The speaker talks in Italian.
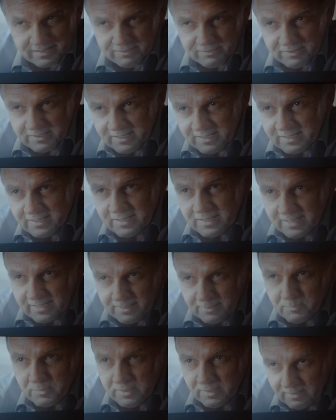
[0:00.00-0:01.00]
Lui qui
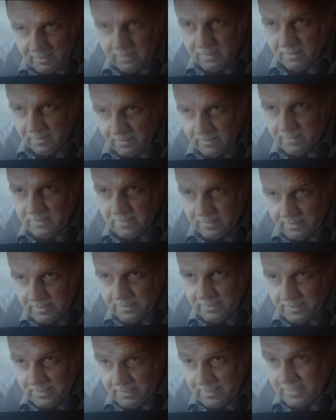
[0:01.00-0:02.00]
dentro non può
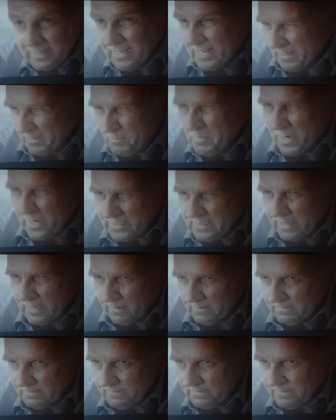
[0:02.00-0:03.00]
arrivare. È la mia
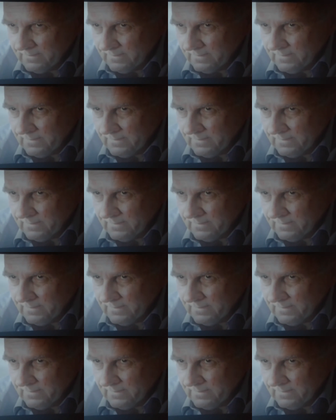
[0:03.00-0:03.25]
città.